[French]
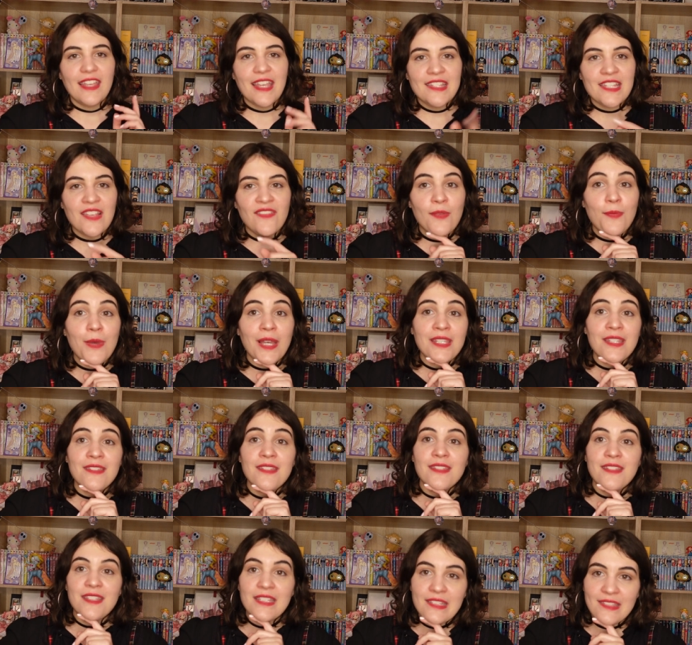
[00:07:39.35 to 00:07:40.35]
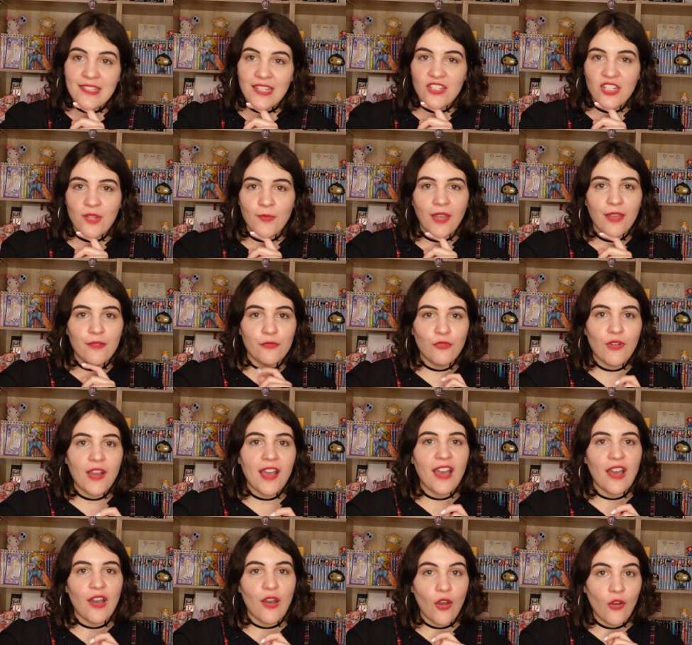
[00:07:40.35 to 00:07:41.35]
Et ça fait partie des Disney que j'aimerais
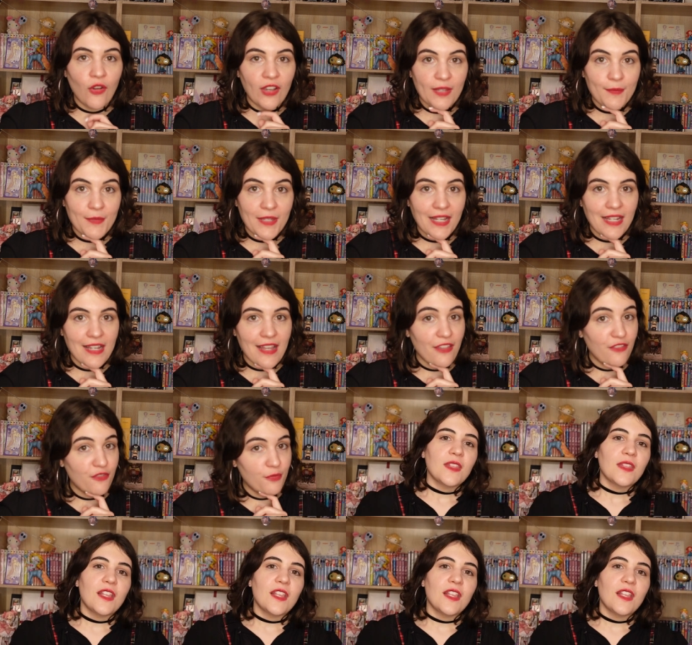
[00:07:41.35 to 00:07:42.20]
voir en remake life.